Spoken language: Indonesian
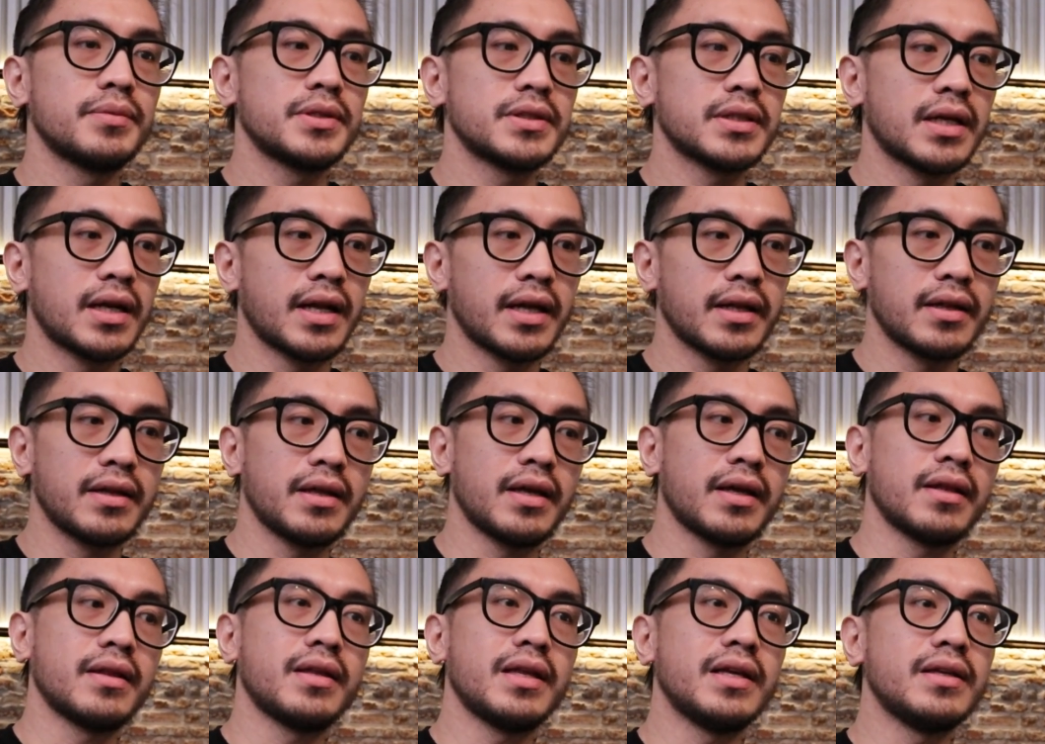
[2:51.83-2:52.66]
bisa
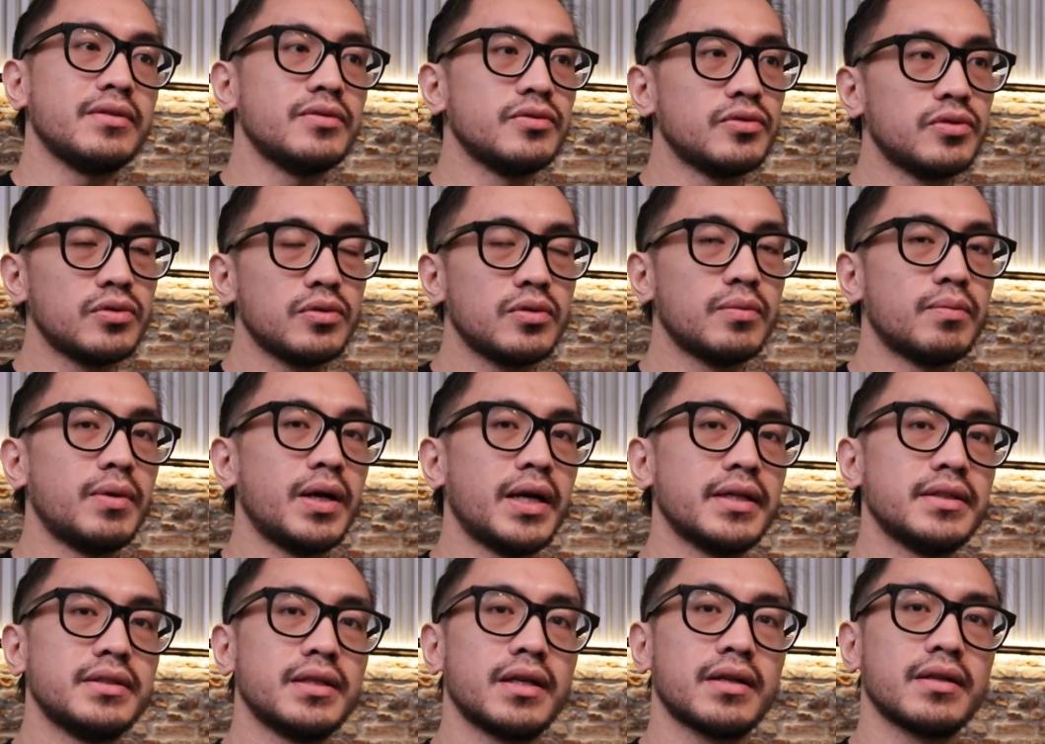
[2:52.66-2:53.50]
latihan tinju,
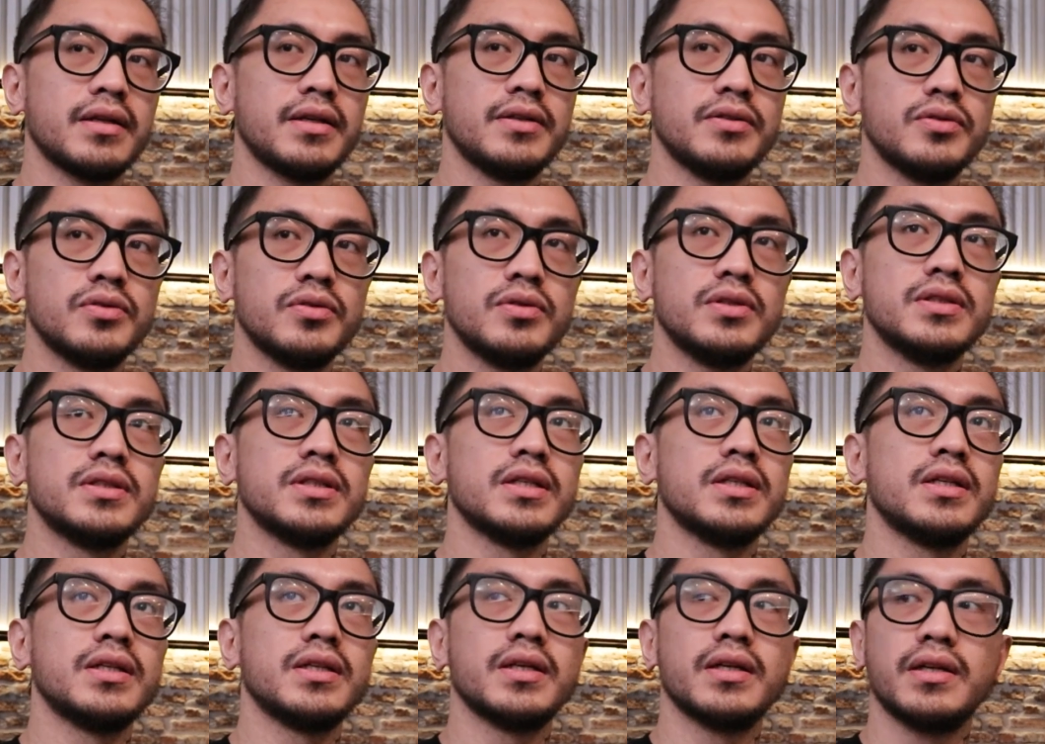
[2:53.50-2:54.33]
belajar tinju di sini.